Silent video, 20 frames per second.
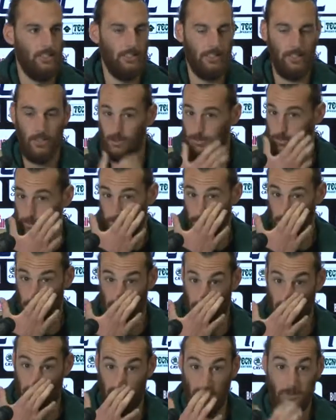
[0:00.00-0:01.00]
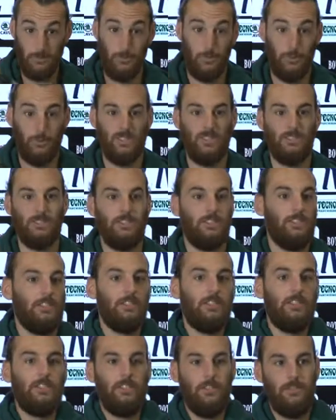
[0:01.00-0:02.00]
nello spogliatoio comunque ci,
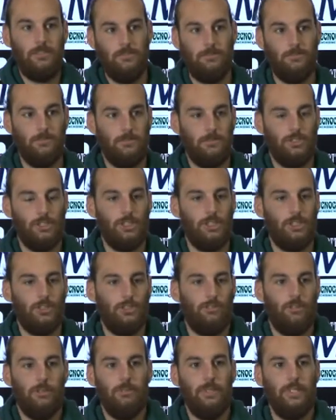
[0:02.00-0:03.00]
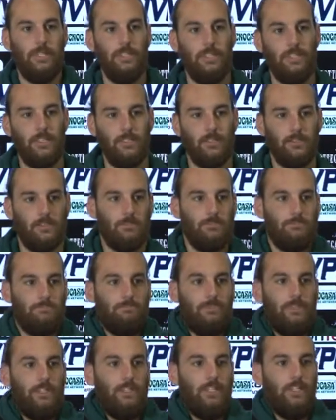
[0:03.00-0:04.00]
ci si trova bene
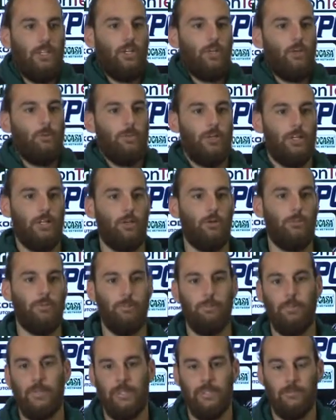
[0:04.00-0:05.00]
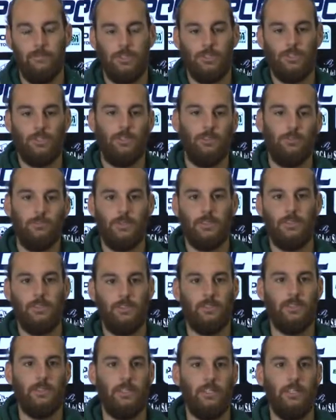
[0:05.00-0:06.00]
come, come prima, insomma.
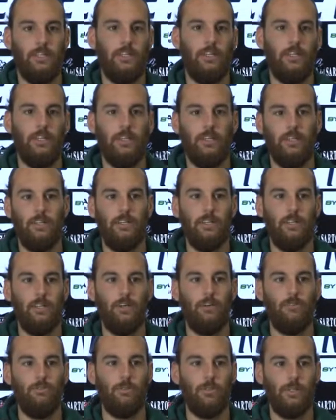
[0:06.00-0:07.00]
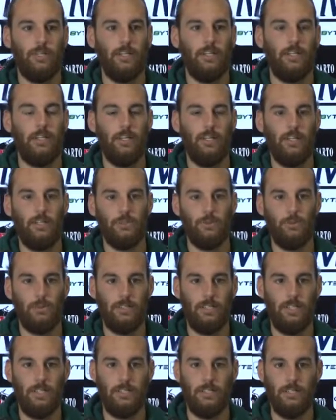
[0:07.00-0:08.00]
È ovvio che i
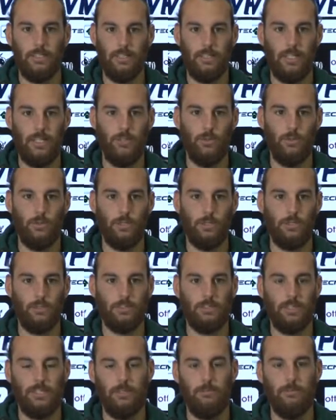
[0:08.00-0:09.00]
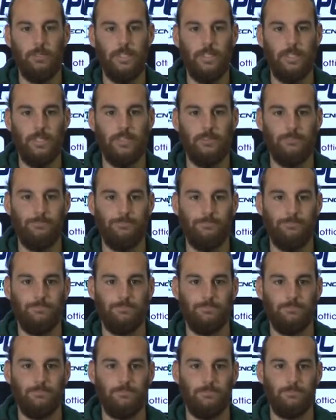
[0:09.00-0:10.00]
risultati aiutano a stare bene
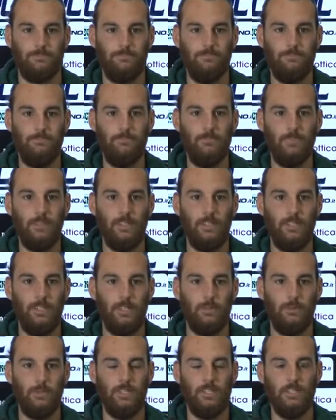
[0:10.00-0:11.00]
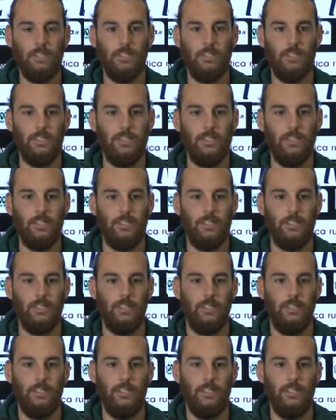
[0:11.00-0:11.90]
e quindi